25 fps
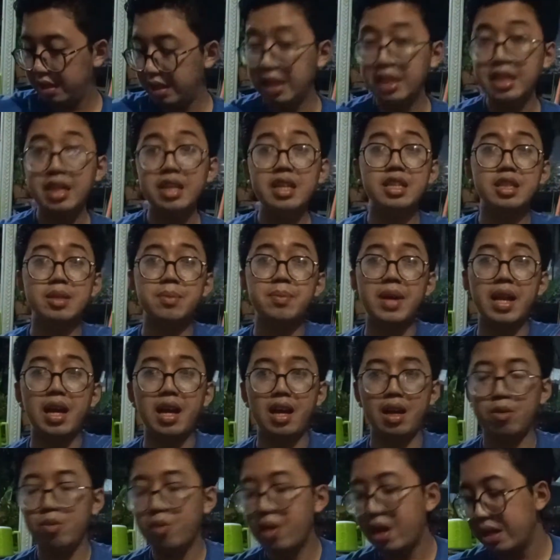ini di
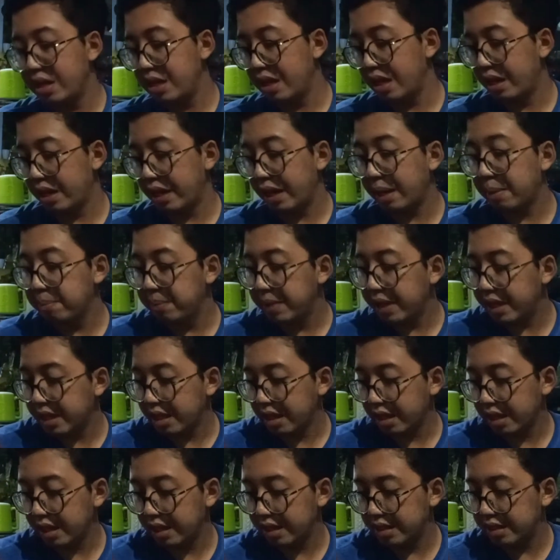sebelah aku ada ember
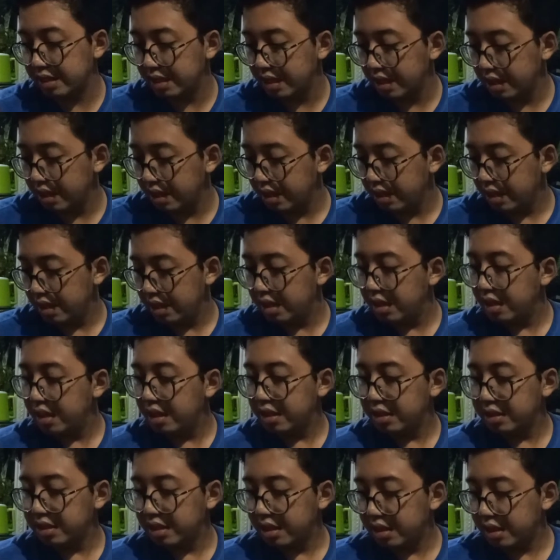ya guys
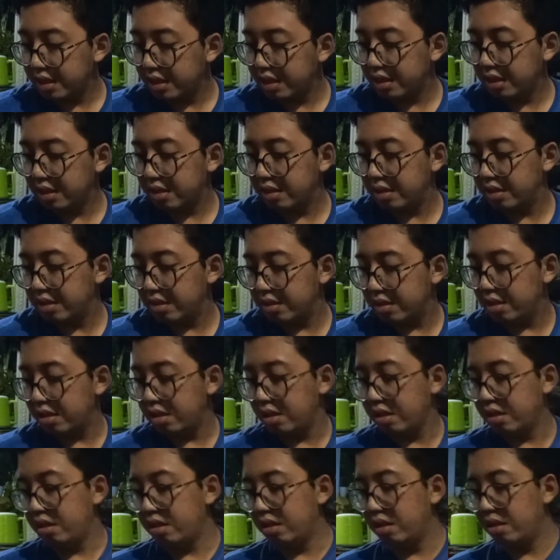jadi
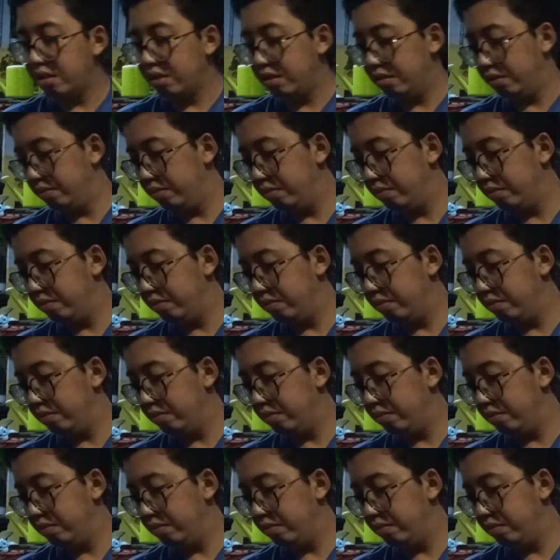uh,